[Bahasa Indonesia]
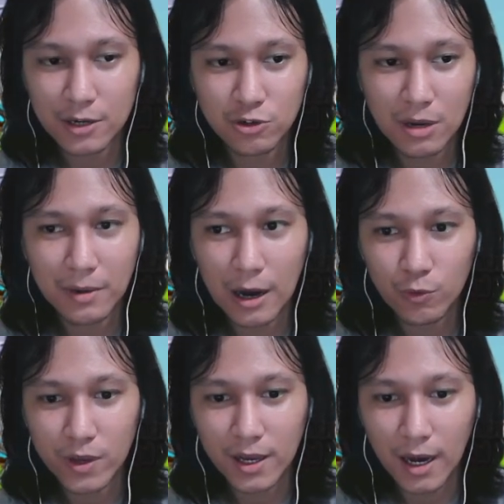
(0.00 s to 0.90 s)
juga
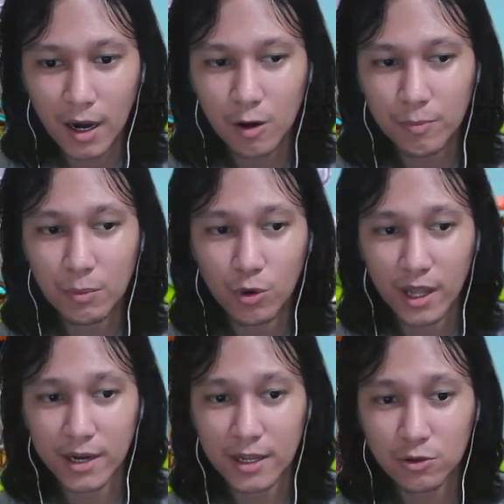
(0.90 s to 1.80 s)
mengakui kalau
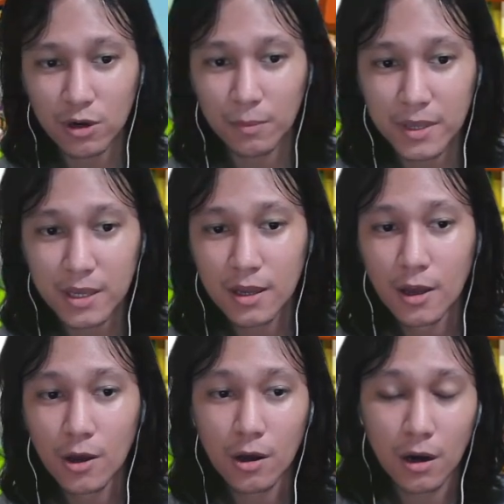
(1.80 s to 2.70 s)
pemulihan dia itu lebih
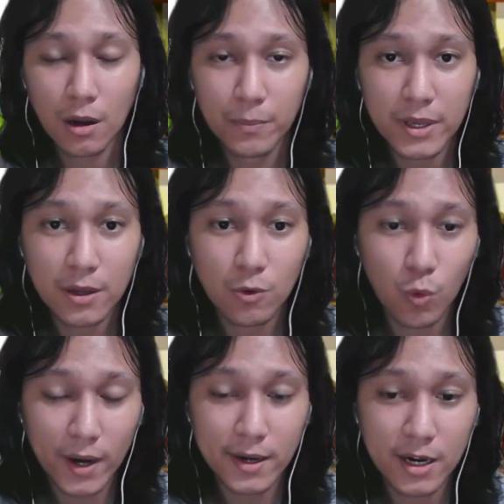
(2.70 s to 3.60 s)
lebih
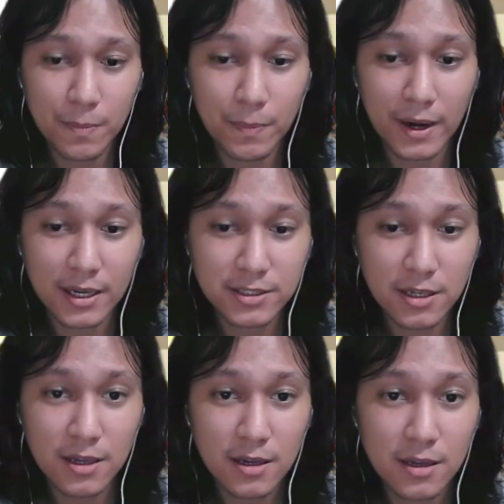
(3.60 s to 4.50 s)
kuat daripada si